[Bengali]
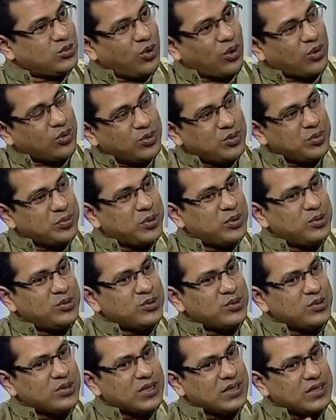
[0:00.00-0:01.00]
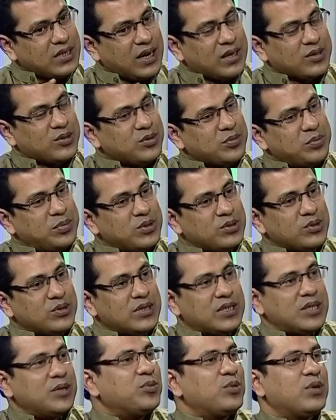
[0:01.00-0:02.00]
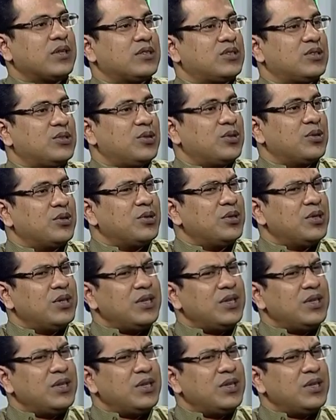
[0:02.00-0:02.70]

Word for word: তখন পর্যন্ত না নাটক ভীষণ টিম ওয়ার্ক ছিল